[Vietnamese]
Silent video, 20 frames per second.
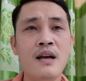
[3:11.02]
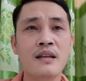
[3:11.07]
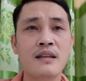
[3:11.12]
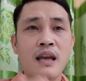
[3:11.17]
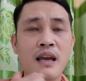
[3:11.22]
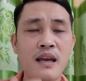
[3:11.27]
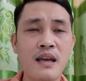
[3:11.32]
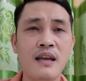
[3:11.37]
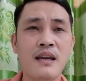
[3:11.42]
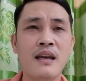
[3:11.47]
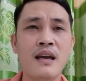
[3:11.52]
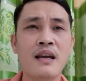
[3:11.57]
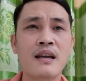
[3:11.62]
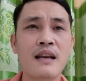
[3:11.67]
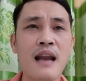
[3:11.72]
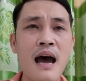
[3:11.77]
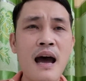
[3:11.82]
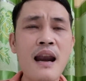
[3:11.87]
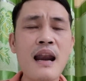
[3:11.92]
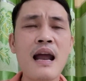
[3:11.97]
thì
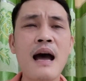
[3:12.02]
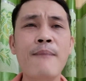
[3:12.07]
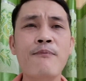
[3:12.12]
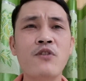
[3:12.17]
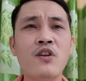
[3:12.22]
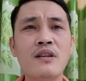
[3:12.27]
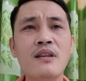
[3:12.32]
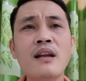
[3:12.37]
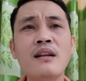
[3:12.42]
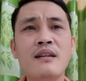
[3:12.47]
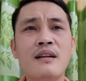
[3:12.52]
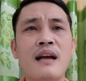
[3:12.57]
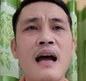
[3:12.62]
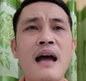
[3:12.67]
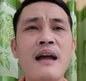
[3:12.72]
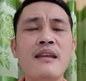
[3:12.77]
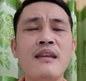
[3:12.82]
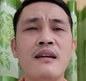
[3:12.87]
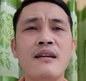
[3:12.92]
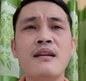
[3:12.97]
đã làm cho tất
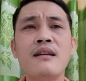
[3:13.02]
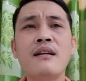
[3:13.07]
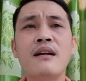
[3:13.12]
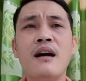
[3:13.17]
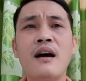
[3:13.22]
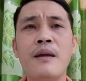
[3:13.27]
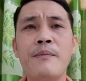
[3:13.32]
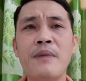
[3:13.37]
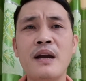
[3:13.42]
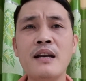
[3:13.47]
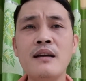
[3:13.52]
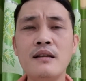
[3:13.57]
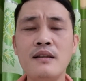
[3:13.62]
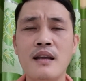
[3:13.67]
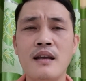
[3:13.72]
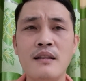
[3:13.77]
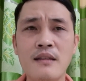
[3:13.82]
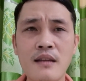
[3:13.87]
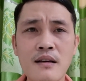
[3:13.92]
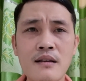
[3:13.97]
cả những cái người mà đưa
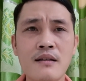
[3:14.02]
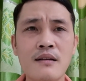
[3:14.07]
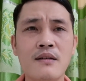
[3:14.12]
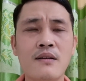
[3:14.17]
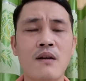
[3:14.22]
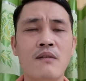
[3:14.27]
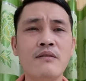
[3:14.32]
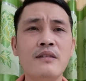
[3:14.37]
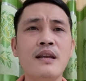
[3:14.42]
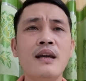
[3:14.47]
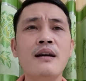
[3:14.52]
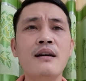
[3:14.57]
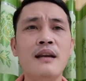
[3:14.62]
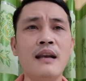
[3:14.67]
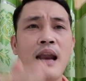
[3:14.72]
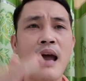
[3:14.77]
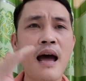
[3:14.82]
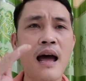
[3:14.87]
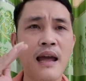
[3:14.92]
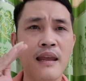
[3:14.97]
tin tức cũng như
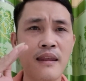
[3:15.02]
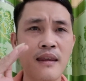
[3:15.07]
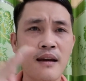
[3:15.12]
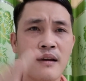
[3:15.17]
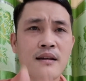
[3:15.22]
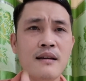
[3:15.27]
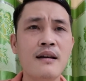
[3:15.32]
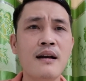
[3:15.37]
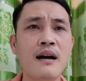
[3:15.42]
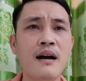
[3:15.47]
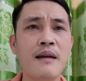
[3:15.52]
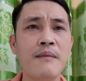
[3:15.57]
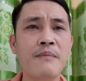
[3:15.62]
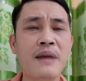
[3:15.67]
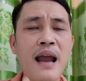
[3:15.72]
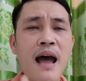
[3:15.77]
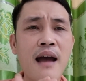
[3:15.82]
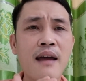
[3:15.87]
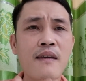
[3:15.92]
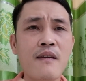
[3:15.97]
là những người mà
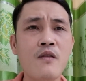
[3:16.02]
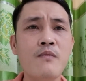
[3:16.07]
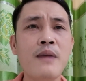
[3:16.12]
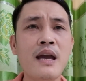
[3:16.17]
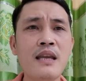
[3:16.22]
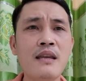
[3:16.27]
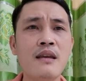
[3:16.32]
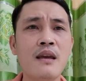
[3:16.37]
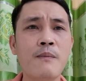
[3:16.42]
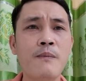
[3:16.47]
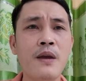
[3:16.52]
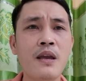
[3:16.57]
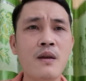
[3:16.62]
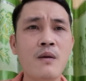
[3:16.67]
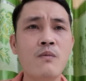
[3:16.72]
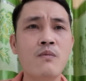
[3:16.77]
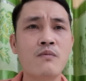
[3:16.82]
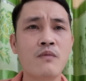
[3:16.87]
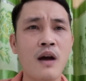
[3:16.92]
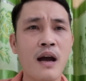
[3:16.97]
đang yêu mến chị Phi
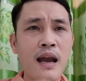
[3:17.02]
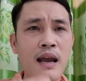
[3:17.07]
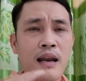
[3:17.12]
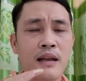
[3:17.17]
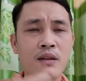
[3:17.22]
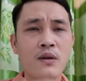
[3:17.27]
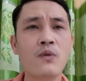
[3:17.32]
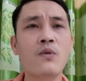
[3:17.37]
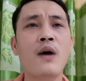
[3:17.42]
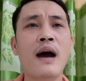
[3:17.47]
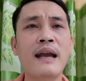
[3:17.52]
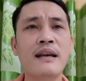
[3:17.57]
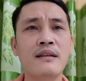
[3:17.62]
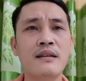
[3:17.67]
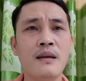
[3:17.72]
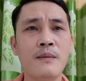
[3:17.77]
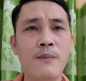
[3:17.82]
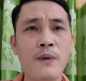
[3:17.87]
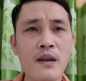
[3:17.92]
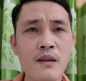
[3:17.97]
Nhung hay là thù hành
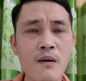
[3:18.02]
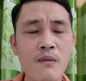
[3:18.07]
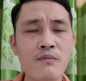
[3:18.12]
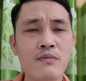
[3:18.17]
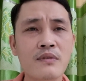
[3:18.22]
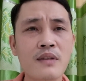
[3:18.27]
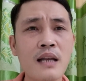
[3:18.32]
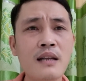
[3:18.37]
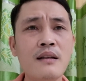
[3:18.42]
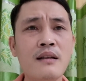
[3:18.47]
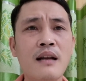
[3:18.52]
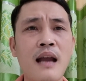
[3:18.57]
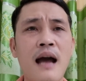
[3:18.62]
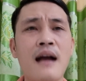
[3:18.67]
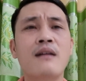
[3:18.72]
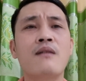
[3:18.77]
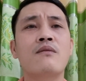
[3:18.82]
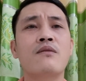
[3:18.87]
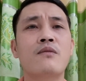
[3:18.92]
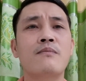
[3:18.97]
chị Phi Nhung tất
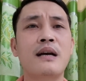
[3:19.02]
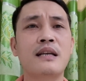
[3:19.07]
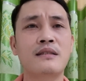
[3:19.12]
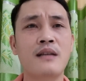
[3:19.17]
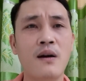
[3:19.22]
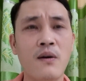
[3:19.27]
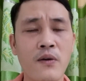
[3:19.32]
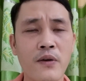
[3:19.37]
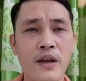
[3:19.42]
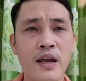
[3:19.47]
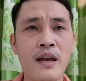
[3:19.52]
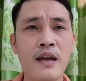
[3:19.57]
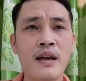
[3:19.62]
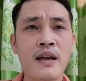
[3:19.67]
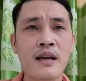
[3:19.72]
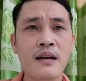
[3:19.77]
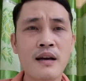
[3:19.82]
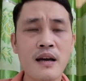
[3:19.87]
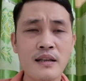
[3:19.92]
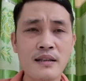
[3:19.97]
cả cộng đồng mạng xã hội
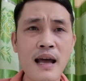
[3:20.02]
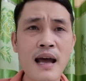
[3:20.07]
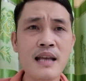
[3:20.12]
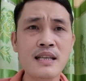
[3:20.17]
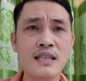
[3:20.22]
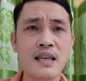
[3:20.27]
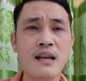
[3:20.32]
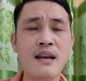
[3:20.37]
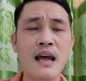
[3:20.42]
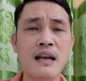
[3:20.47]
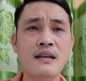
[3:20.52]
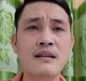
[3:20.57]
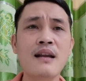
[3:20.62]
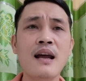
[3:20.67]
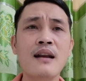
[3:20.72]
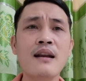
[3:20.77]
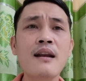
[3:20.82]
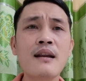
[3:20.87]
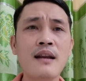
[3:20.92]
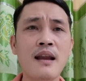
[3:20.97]
người ta sẽ đặt
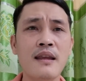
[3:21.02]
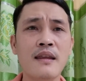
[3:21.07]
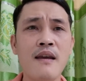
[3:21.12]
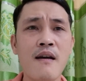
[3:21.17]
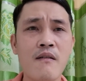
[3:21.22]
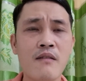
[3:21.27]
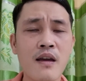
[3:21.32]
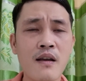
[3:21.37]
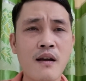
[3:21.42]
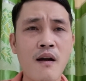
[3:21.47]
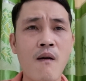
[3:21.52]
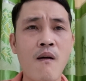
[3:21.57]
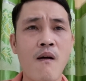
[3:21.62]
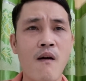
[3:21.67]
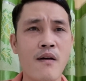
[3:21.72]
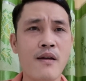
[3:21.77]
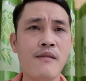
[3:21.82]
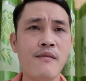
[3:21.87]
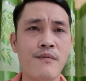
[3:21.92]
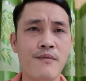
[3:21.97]
ra rất là nhiều cái câu
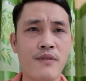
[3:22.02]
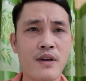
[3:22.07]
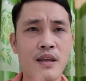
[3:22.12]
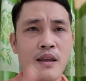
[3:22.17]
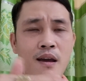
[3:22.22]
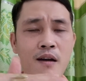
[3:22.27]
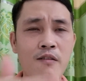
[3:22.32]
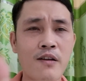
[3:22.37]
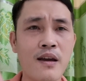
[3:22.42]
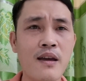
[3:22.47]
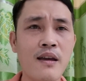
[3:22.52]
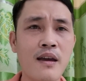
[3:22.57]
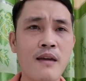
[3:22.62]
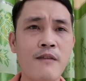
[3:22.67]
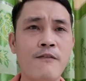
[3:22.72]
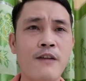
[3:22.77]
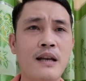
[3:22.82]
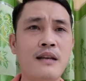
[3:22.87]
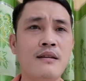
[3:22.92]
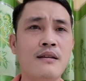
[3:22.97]
hỏi và nhiều cái nghi
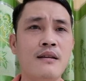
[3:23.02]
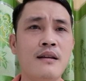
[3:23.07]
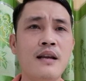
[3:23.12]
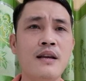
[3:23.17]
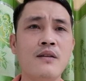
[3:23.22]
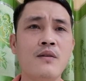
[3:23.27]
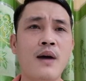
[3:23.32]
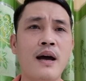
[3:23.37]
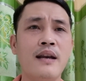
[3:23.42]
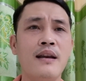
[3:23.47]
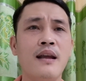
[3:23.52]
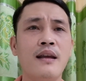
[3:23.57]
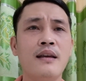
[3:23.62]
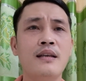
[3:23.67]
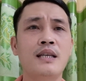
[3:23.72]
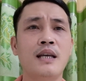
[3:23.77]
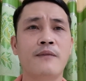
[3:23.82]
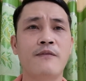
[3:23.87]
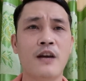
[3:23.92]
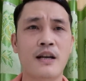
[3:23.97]
vấn liên quan đến cái
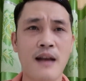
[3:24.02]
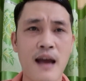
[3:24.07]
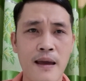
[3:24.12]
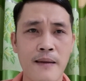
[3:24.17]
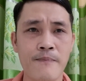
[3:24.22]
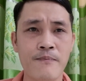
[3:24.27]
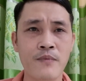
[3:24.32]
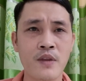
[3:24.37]
sự việc này